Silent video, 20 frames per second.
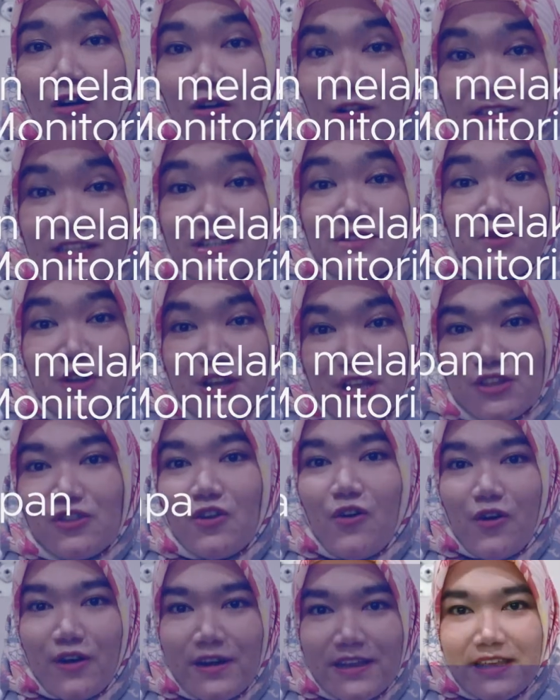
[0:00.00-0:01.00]
Holter
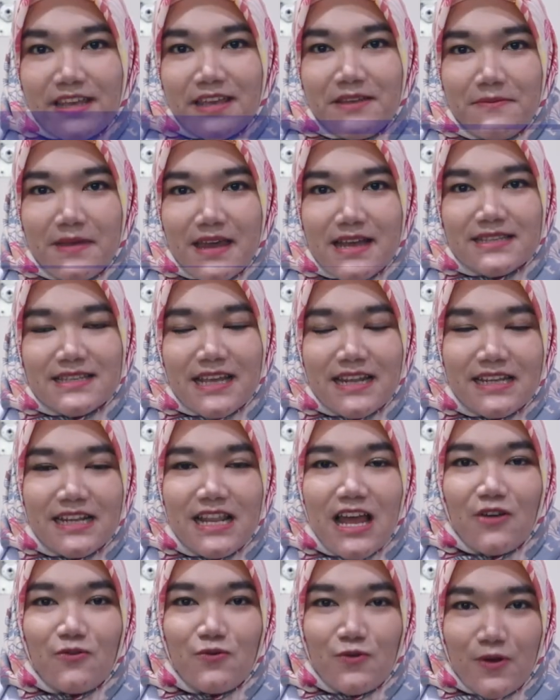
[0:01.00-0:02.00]
monitoring biasa
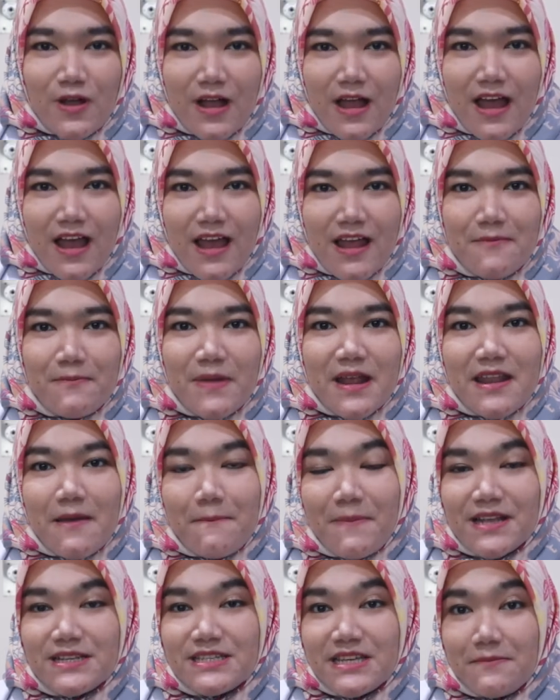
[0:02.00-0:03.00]
dilakukan
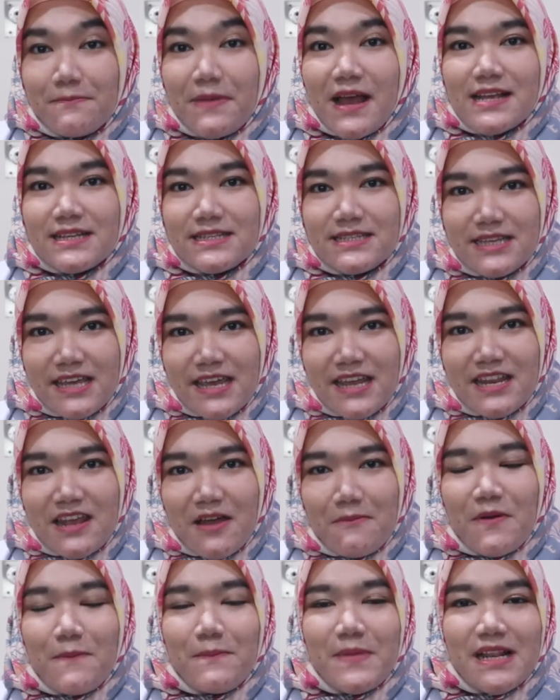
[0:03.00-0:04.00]
pada pasien-pasien
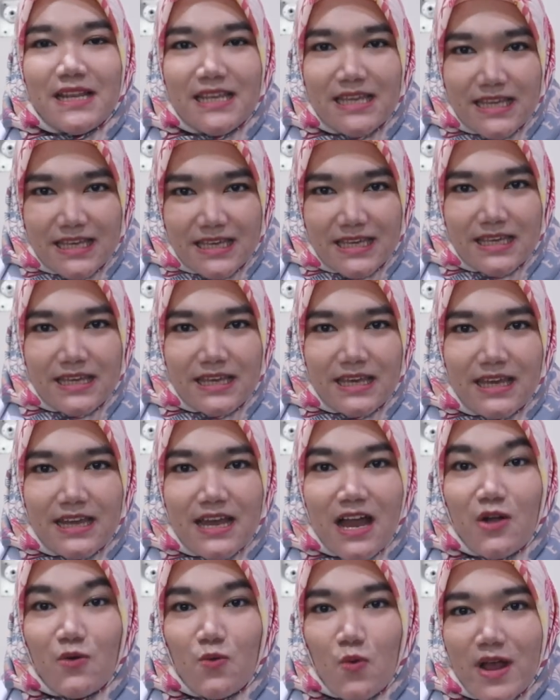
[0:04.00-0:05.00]
yang memiliki
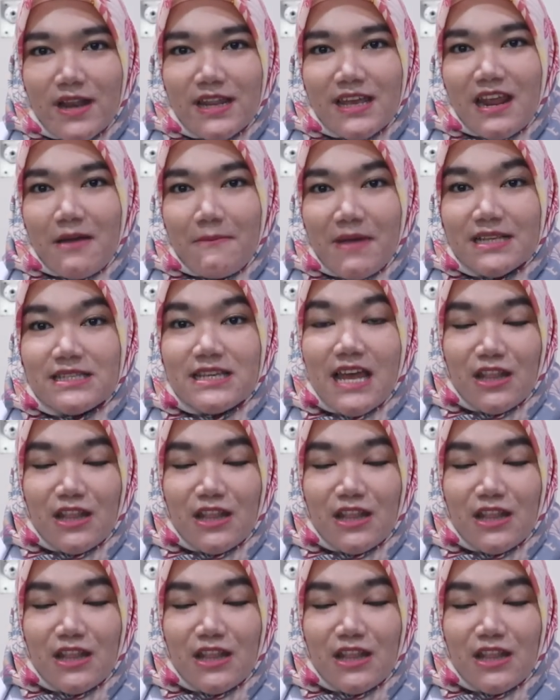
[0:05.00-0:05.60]
gangguan irama